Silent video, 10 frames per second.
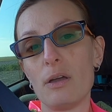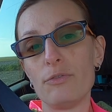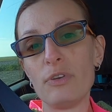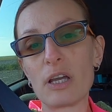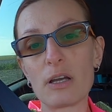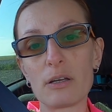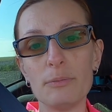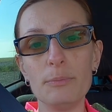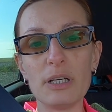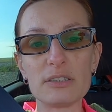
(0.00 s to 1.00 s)
Wik,
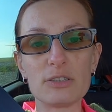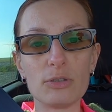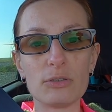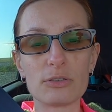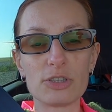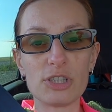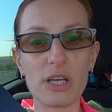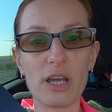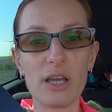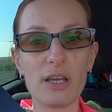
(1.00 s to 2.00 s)
miasto,
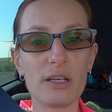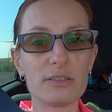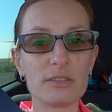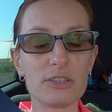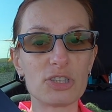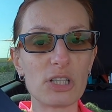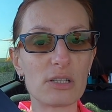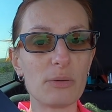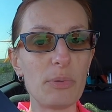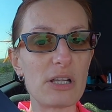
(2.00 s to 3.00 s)
gdzie jest
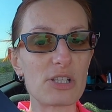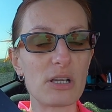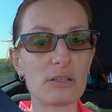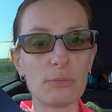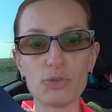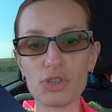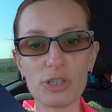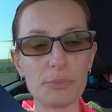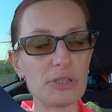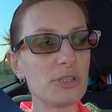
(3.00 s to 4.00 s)
czarna plaża. Tam już
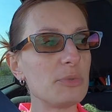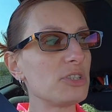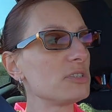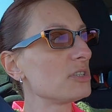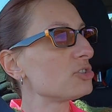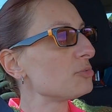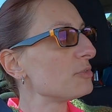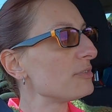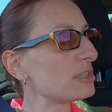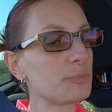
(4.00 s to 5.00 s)
się nie będziemy gdzieś
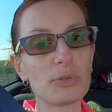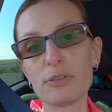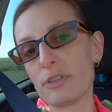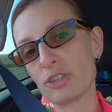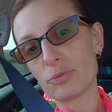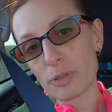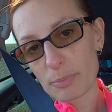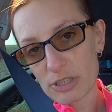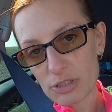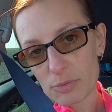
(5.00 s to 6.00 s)
zatrzymywać, ponieważ my
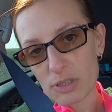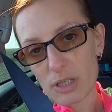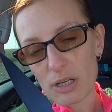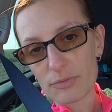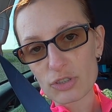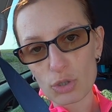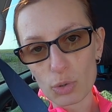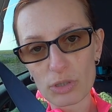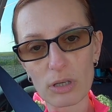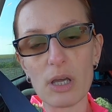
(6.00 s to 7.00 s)
pędzimy na
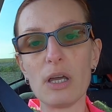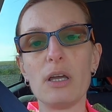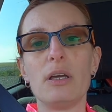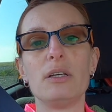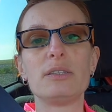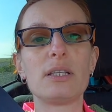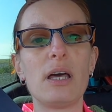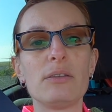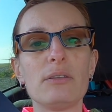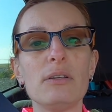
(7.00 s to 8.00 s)
wschód
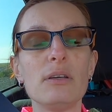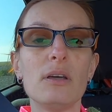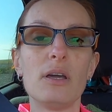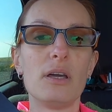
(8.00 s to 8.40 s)
Islandii.